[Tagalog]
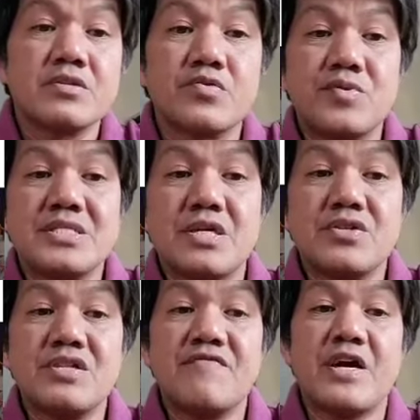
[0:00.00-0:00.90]
to Riza
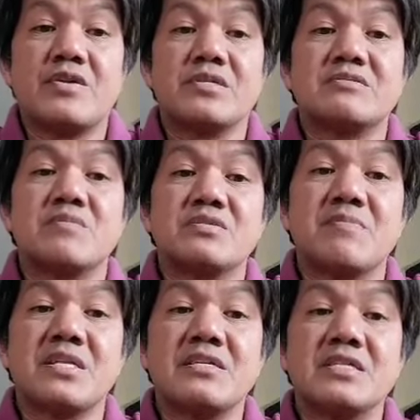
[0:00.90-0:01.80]
Ontiveros, mas
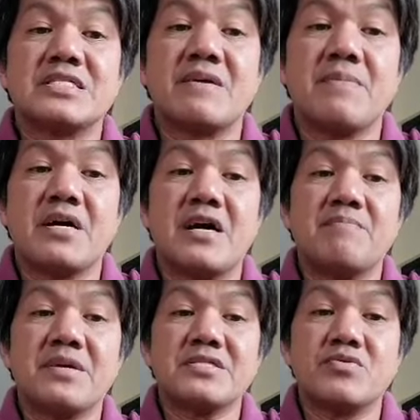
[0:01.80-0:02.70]
malinis ka ba kay
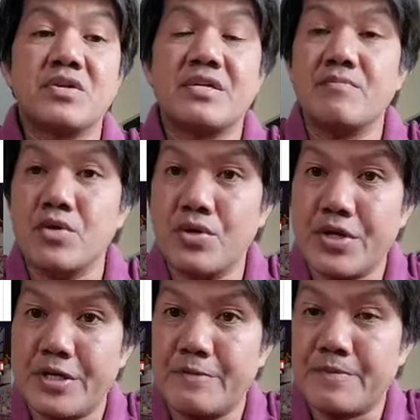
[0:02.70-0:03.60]
Pastor
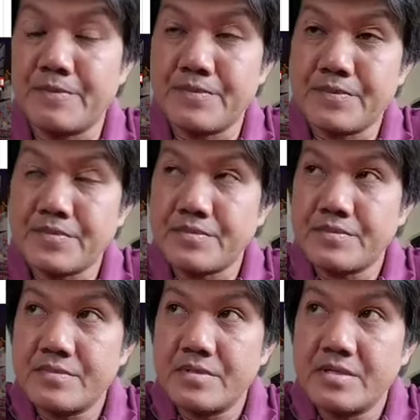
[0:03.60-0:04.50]
Kibuloy?
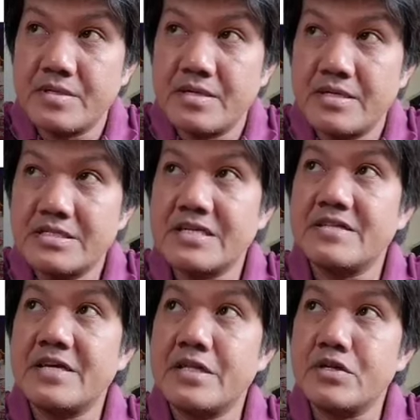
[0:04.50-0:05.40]
Sa
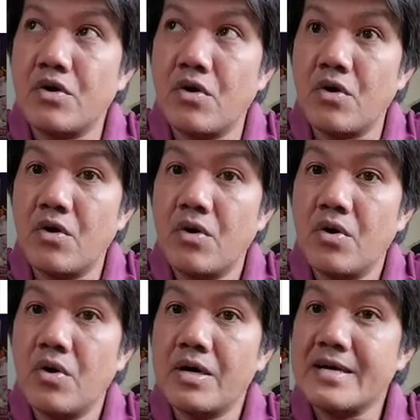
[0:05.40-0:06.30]
tingin ko,
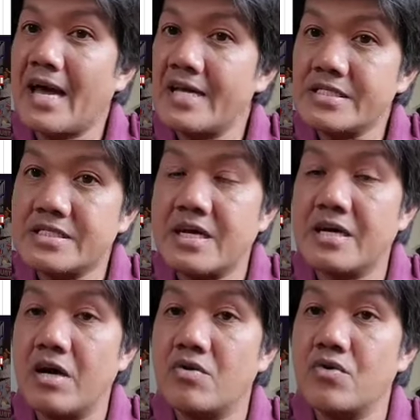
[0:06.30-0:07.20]
kahit
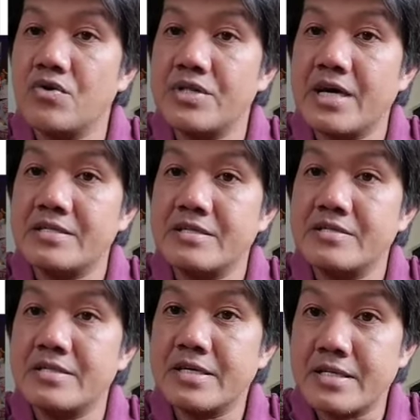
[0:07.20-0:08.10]
saang ang gulo
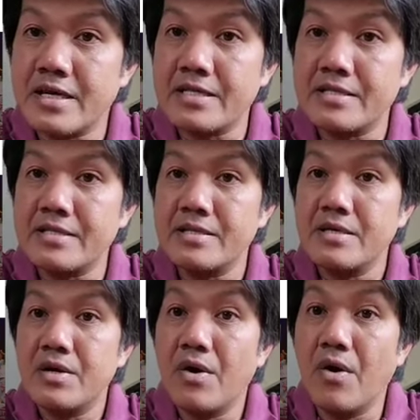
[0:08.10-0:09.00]
natin tignan,
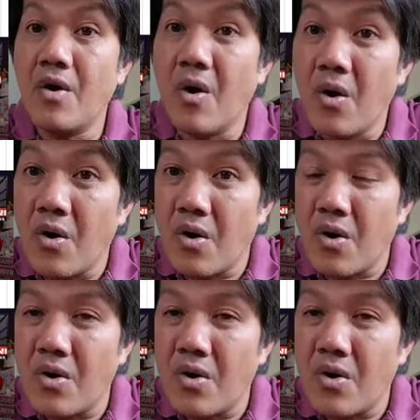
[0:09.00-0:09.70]
oo,